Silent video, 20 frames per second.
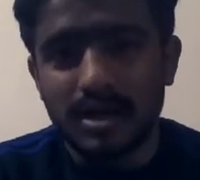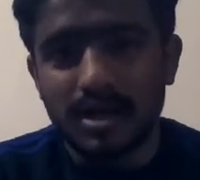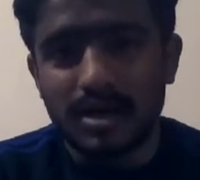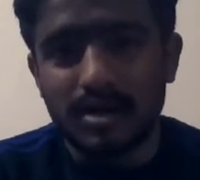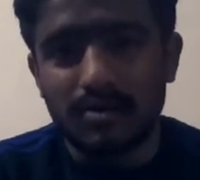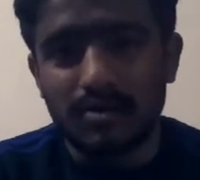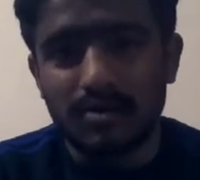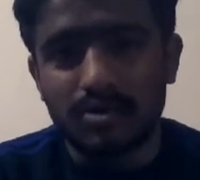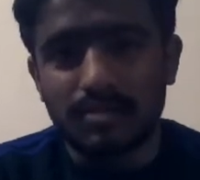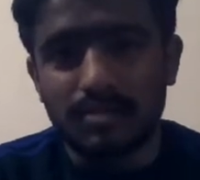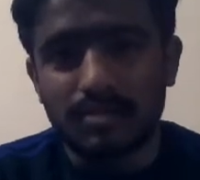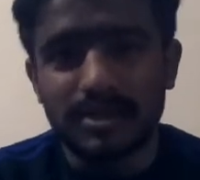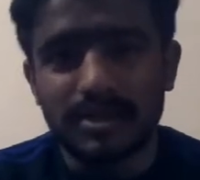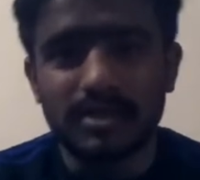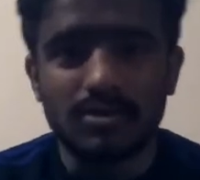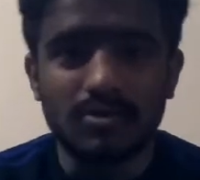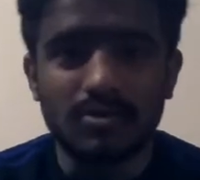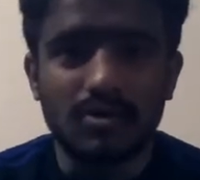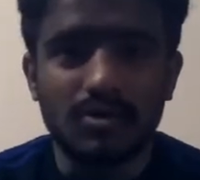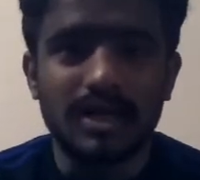और उस पर
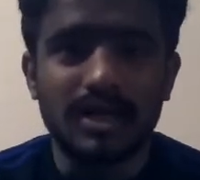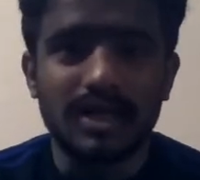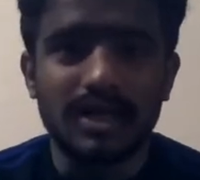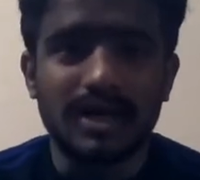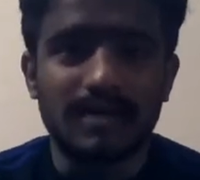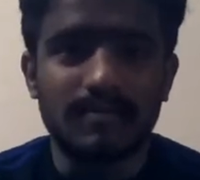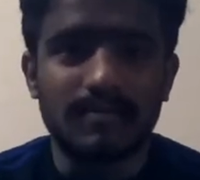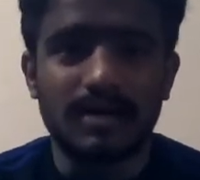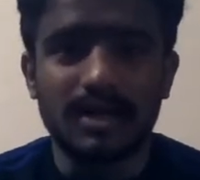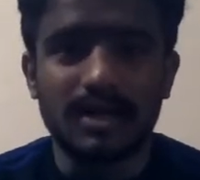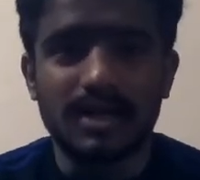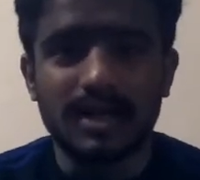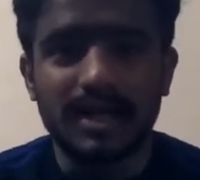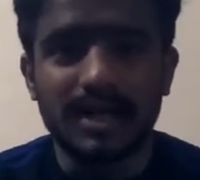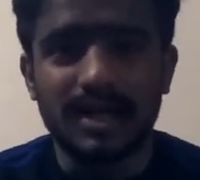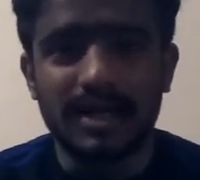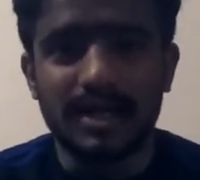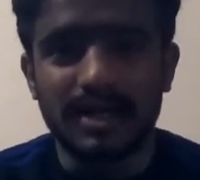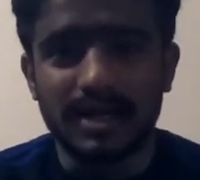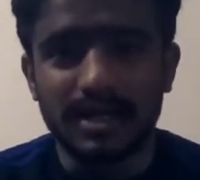नौ हजार बार
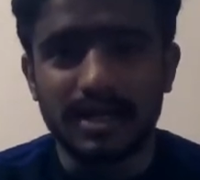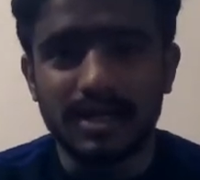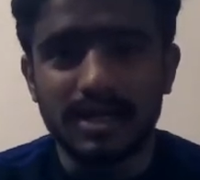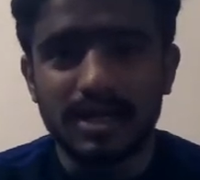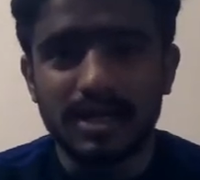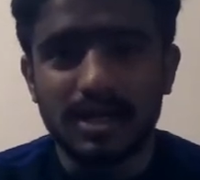ऐड आई